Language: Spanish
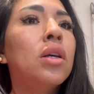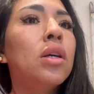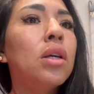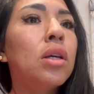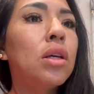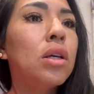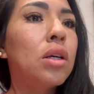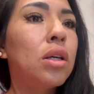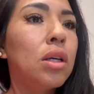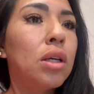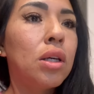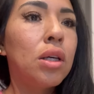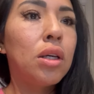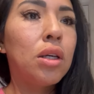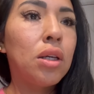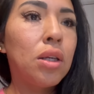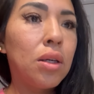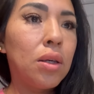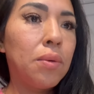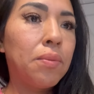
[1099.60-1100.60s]

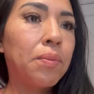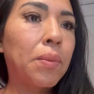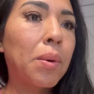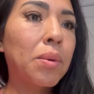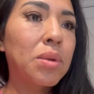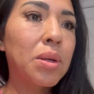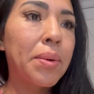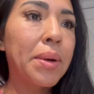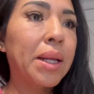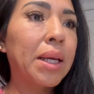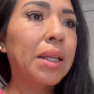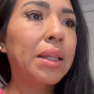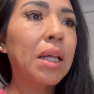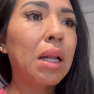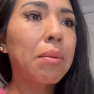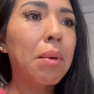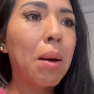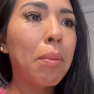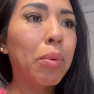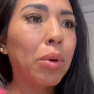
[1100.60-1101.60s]
Y vamos a ver qué
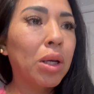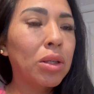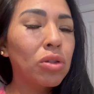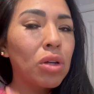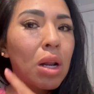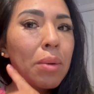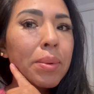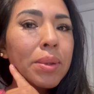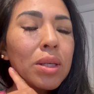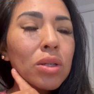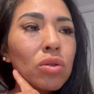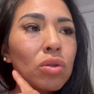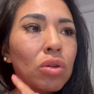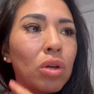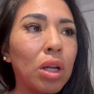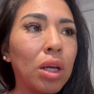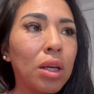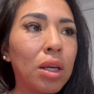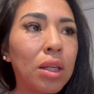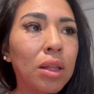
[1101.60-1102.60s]
tal va, porque solamente es una
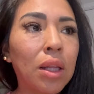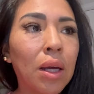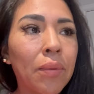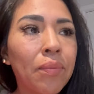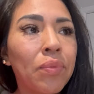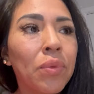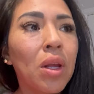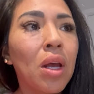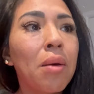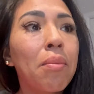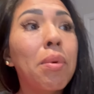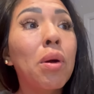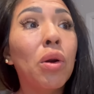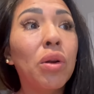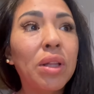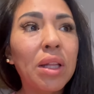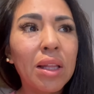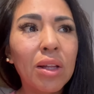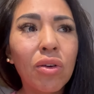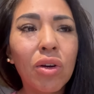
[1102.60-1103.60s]
orejita. Pero
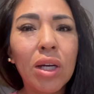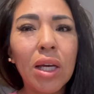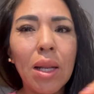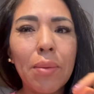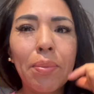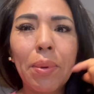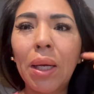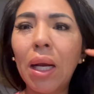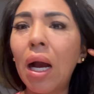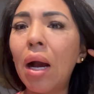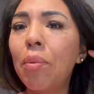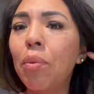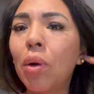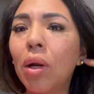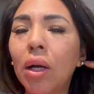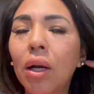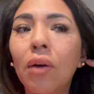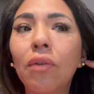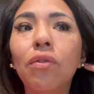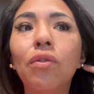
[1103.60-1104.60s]
ahorita dijo que le picaba por
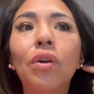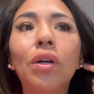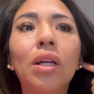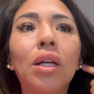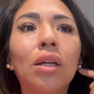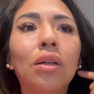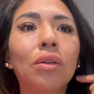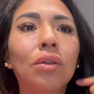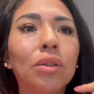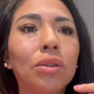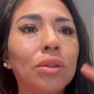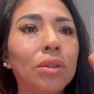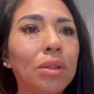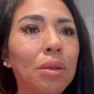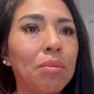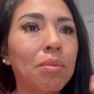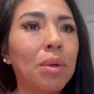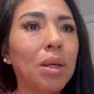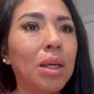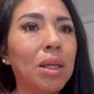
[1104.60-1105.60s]
acá afuera, ¿no? Eso
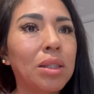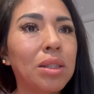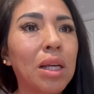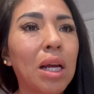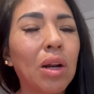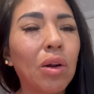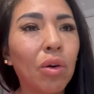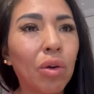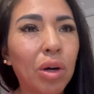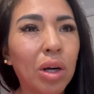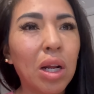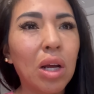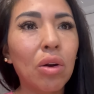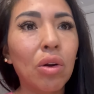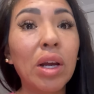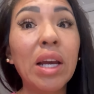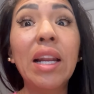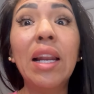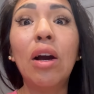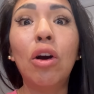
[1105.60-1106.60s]
también es algo raro.
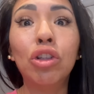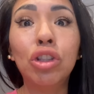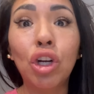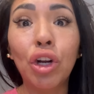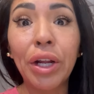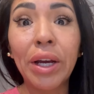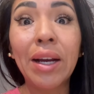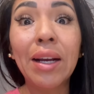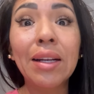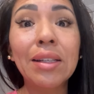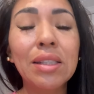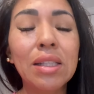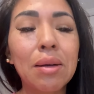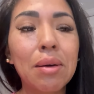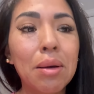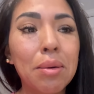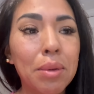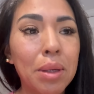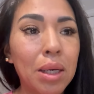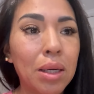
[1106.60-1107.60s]
En la otra oreja que
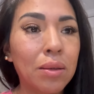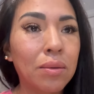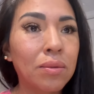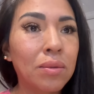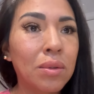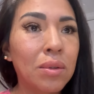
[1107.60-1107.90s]
estaba bien.